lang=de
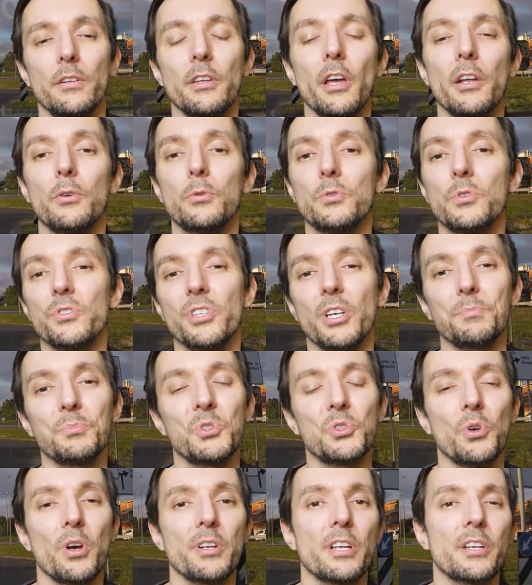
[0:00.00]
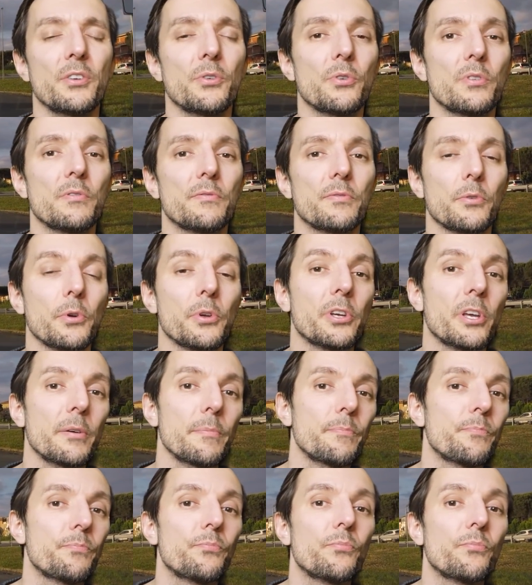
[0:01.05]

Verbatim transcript: Ja, hallo zusammen zu einer neuen Folge